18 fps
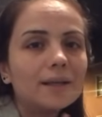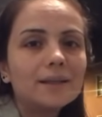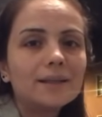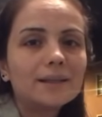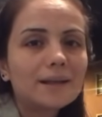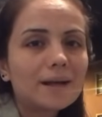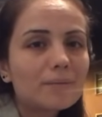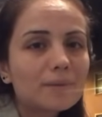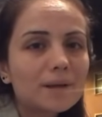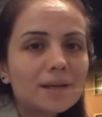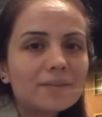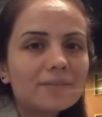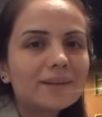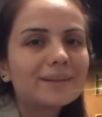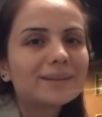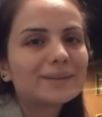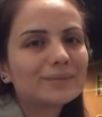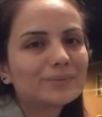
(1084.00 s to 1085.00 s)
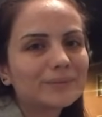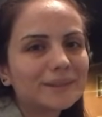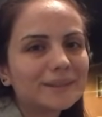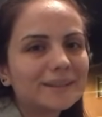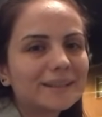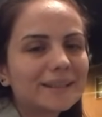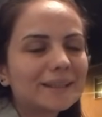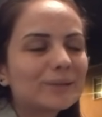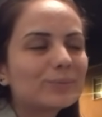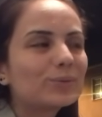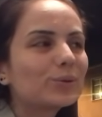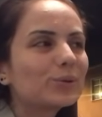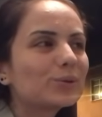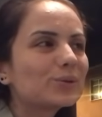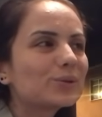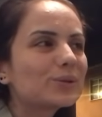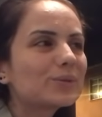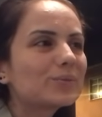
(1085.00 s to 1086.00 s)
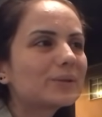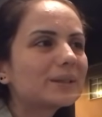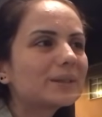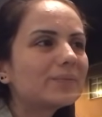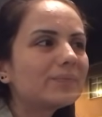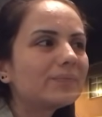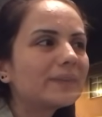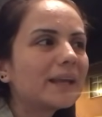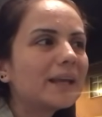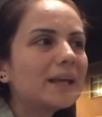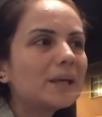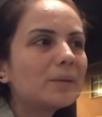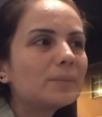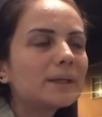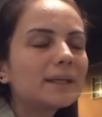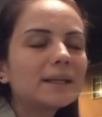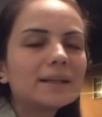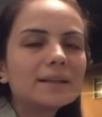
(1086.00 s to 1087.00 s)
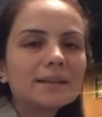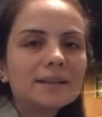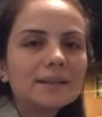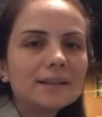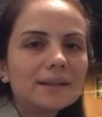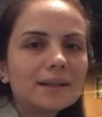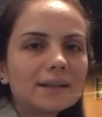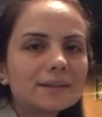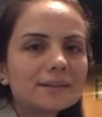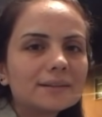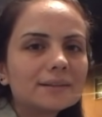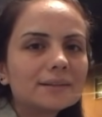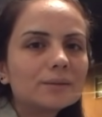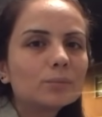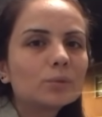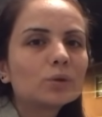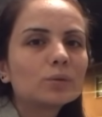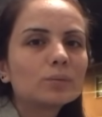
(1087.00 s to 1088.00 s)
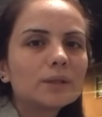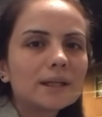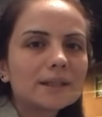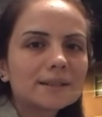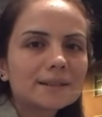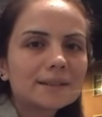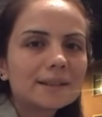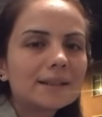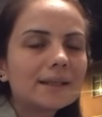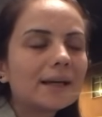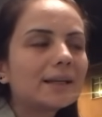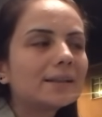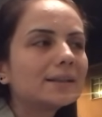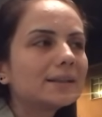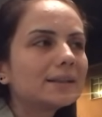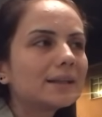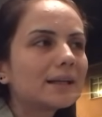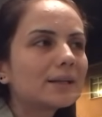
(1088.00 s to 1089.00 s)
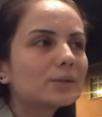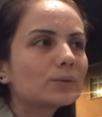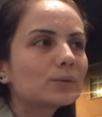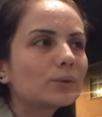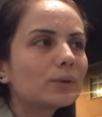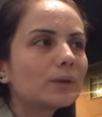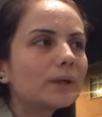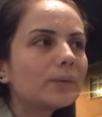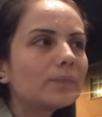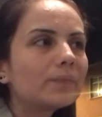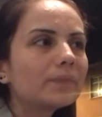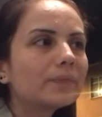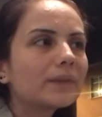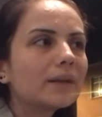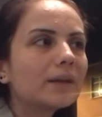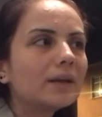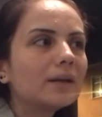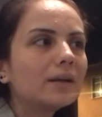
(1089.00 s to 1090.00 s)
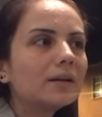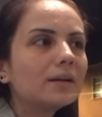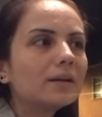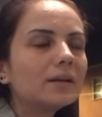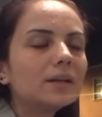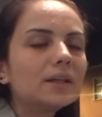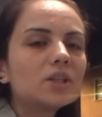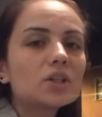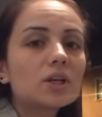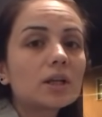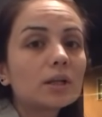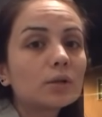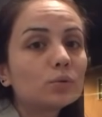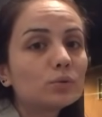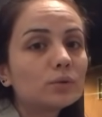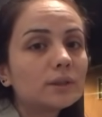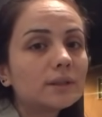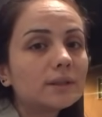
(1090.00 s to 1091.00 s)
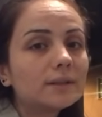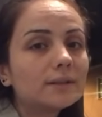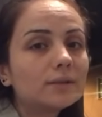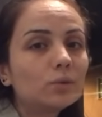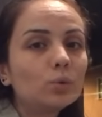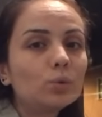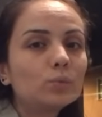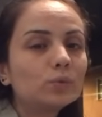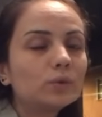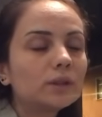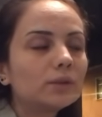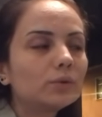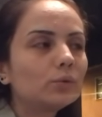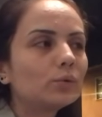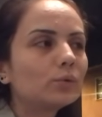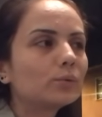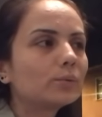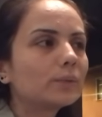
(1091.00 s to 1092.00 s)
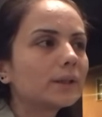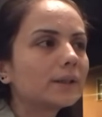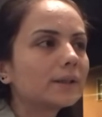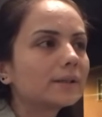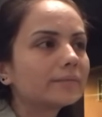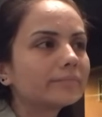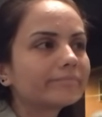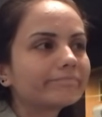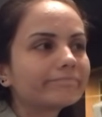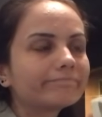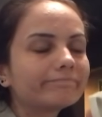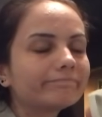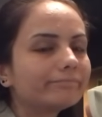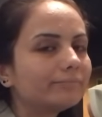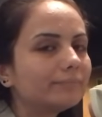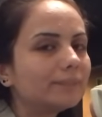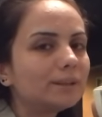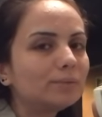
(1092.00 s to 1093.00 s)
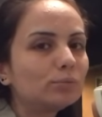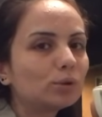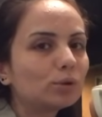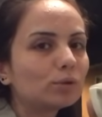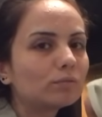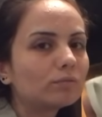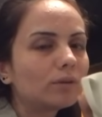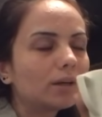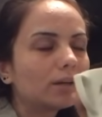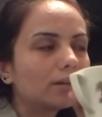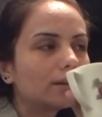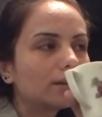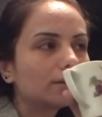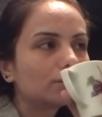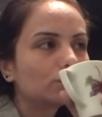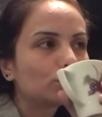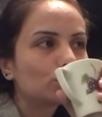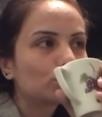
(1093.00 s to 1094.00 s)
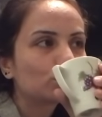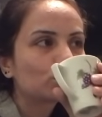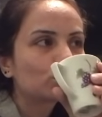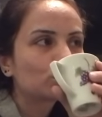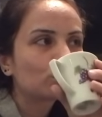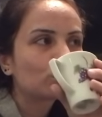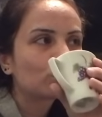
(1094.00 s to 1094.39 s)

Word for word: Yıkamaya veririm diyecektim konuşamadım. Bir kere de yıkattırırım onu biraz kirlendikten sonra. İnşallah düzelir diye umut ediyorum bakalım. Bilmiyorum Allah ne olur.